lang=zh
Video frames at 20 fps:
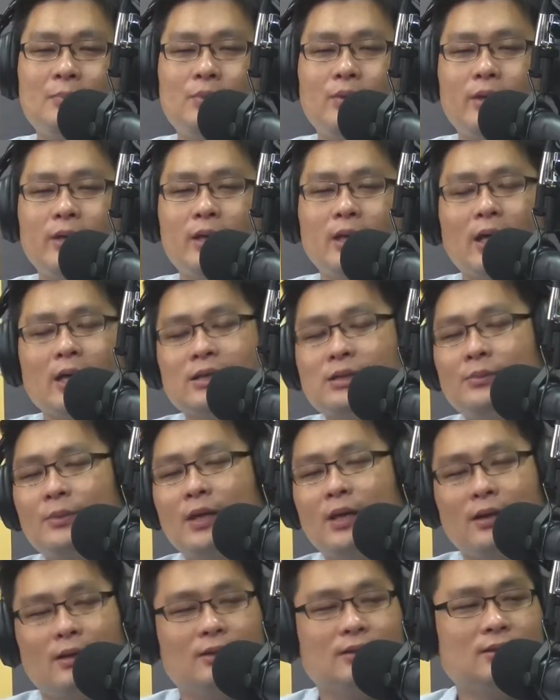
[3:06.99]
景，啊，即
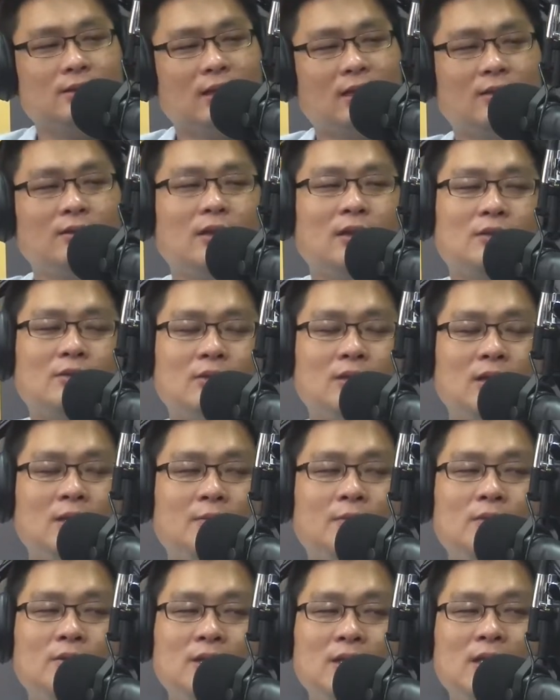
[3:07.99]
嘛吼，但拢来讲你
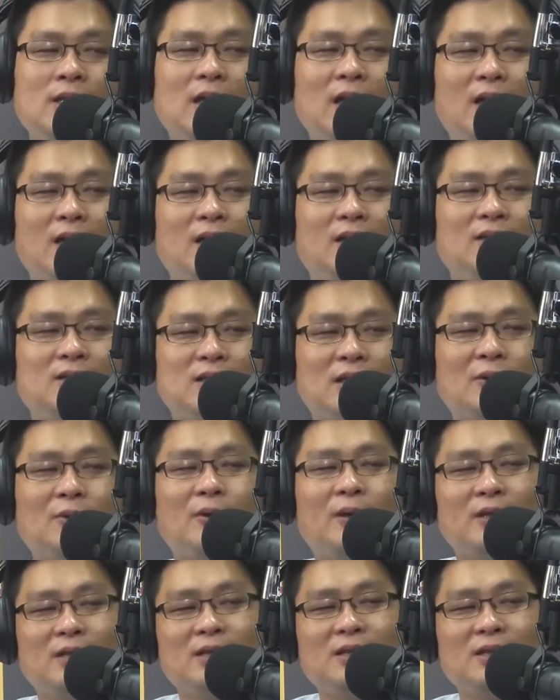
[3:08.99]
母语啊，真欢喜